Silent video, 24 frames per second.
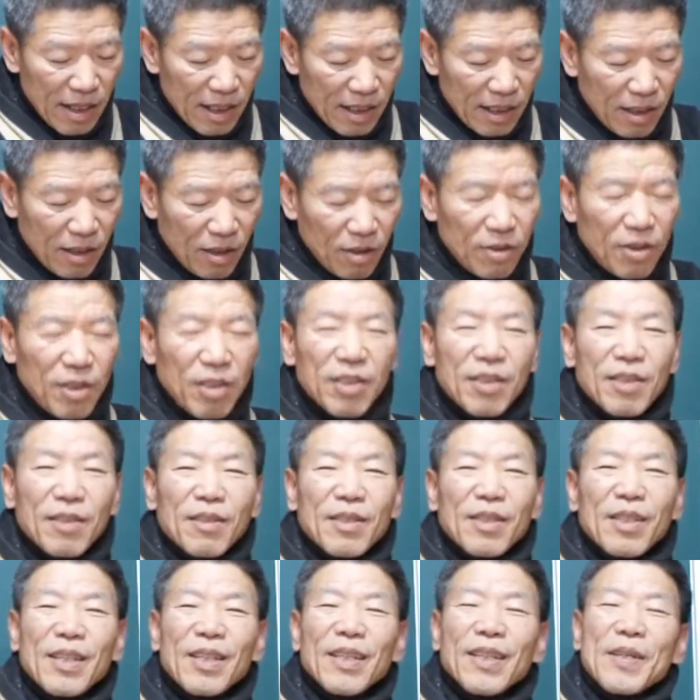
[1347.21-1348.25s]
이것은
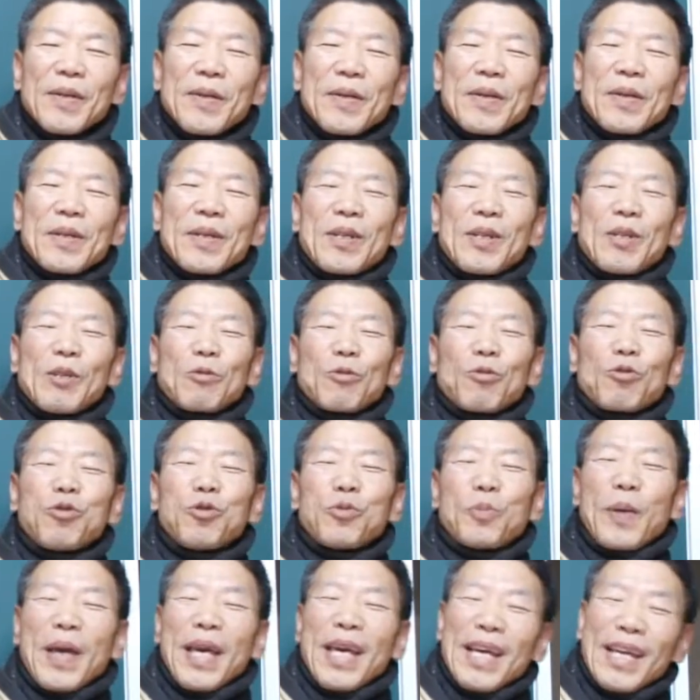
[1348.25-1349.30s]
그
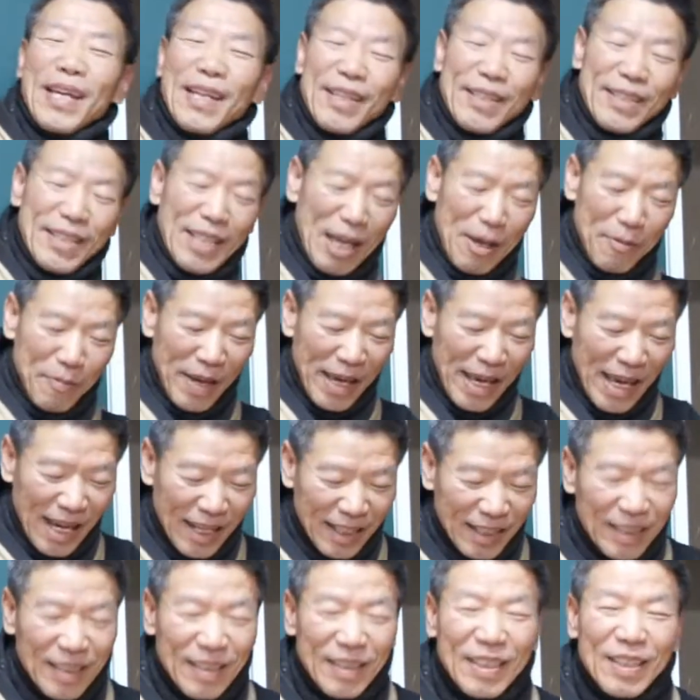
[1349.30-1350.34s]
두 배, 세 배
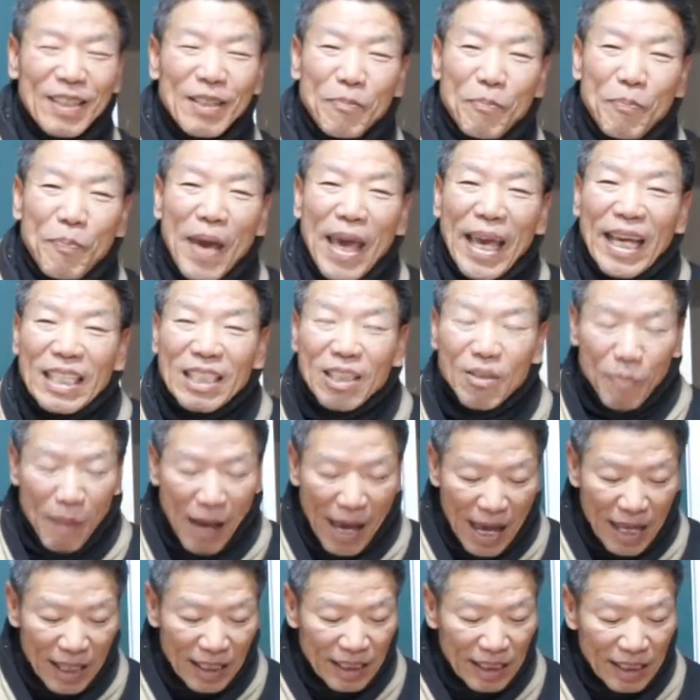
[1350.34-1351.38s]
하는 그
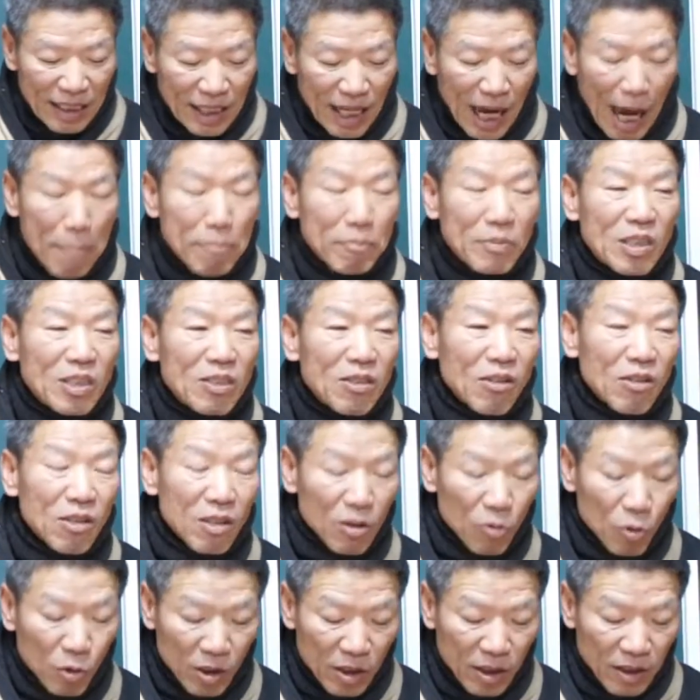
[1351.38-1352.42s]
배지만,
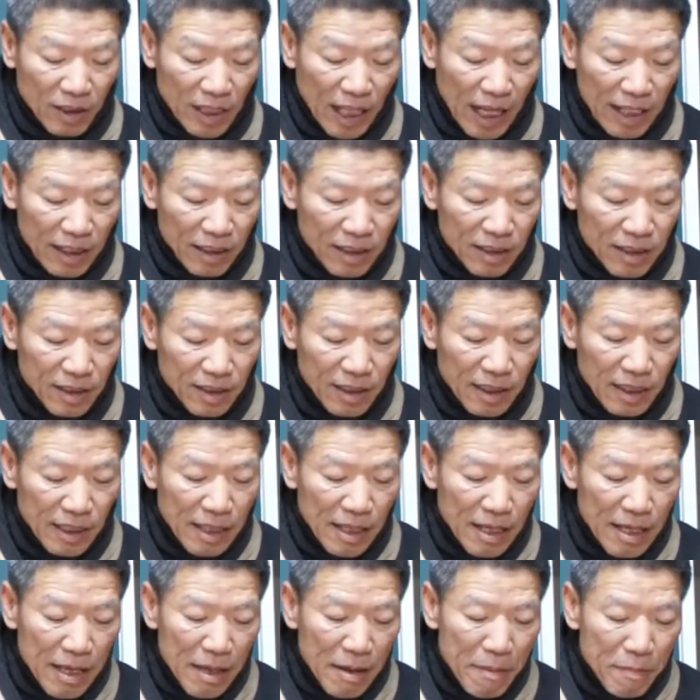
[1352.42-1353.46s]
갑절을 뜻하는
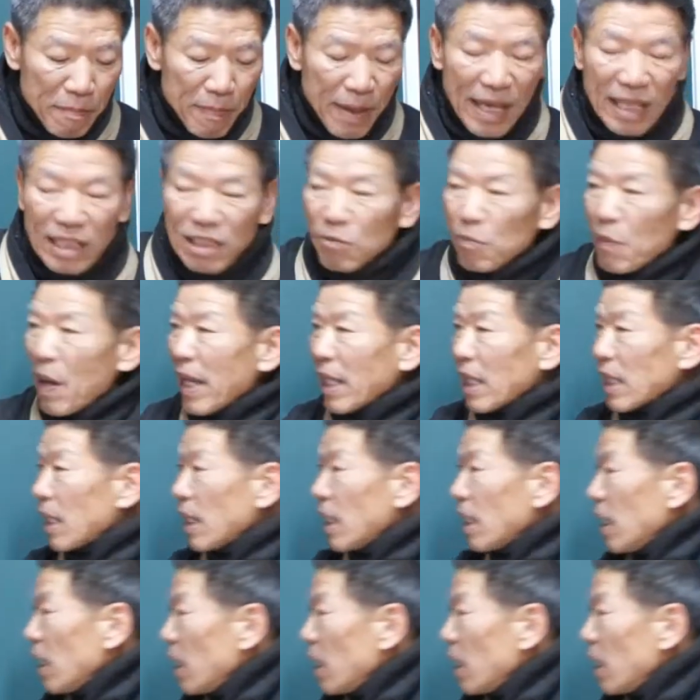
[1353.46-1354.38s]
배지만,